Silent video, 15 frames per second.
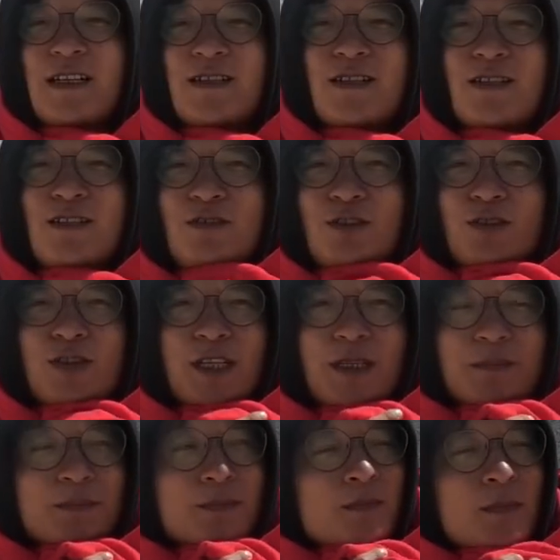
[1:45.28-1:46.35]
战争的风险。
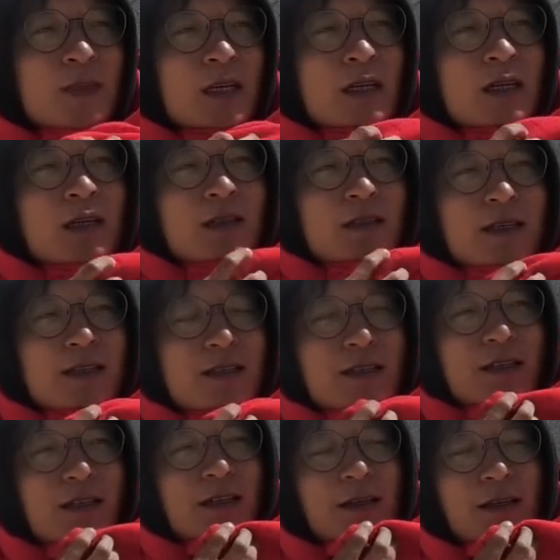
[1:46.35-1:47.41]
但
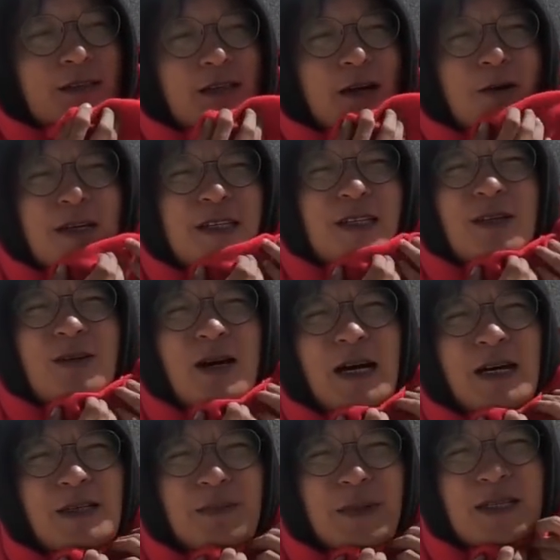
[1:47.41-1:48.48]
是小问题的
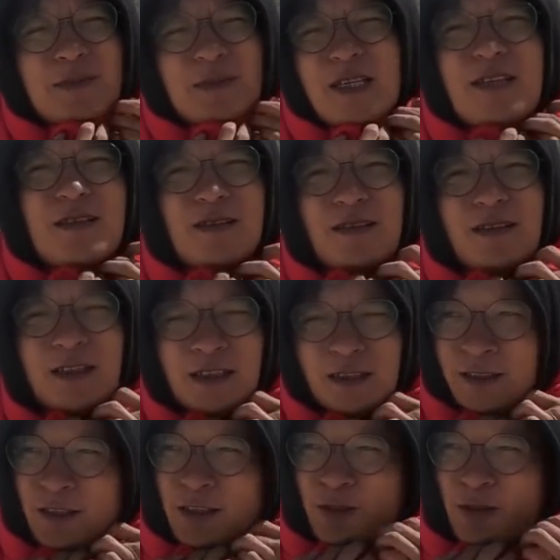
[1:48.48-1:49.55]
话又没什么意思，
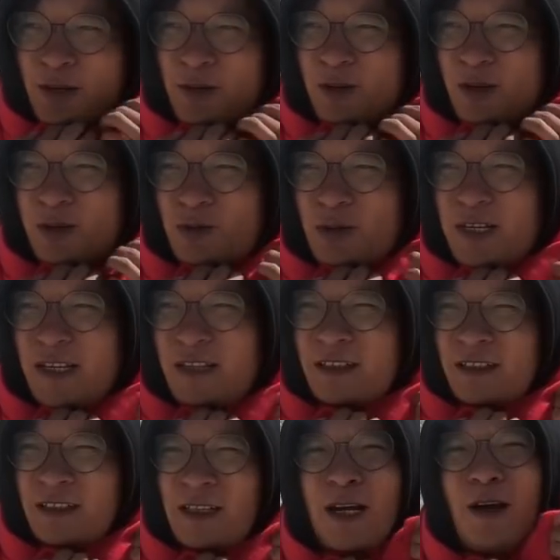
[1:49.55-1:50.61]
所以我决
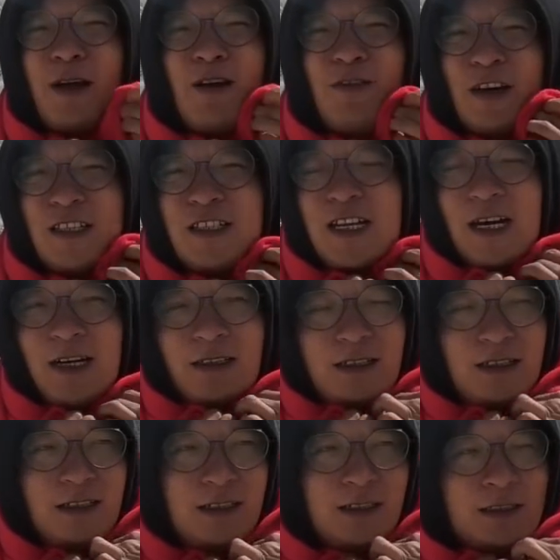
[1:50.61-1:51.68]
定聊聊房价。
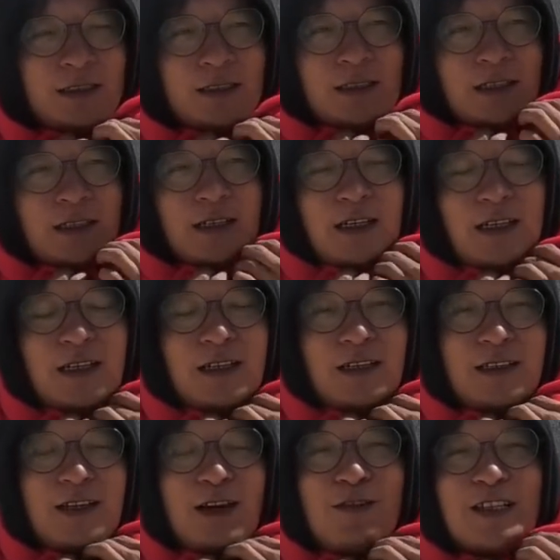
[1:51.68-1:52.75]

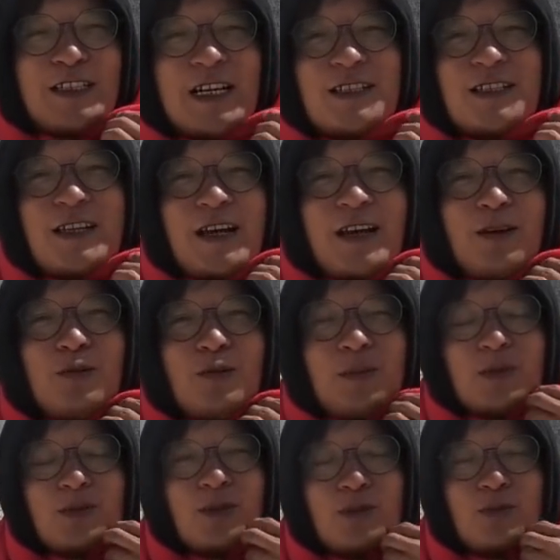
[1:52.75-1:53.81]
呃，聊房价之前，我
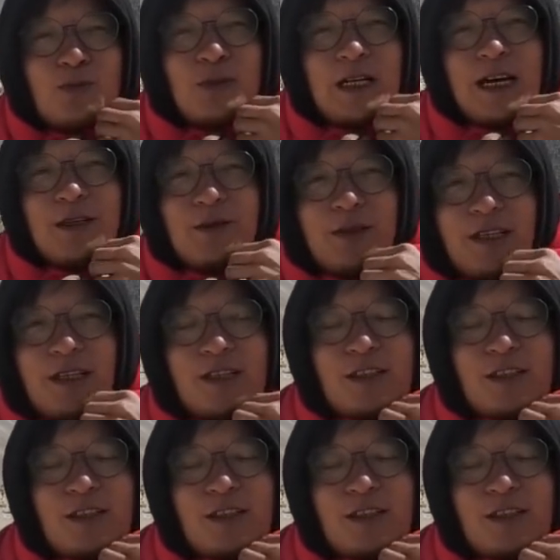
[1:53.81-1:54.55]
们说古代有一